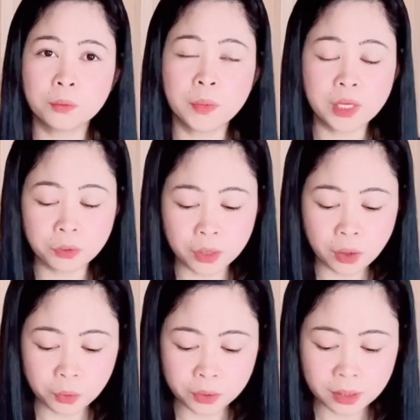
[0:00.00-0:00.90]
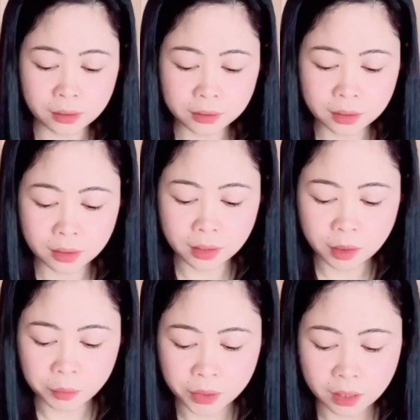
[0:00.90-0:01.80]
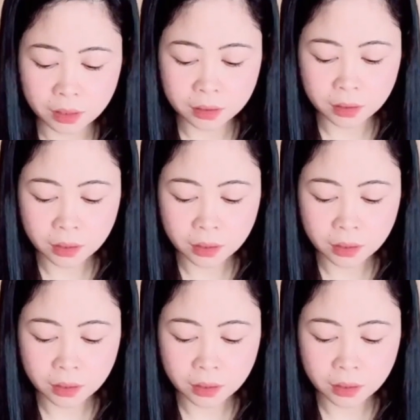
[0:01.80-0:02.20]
mayroon akong natatanggap na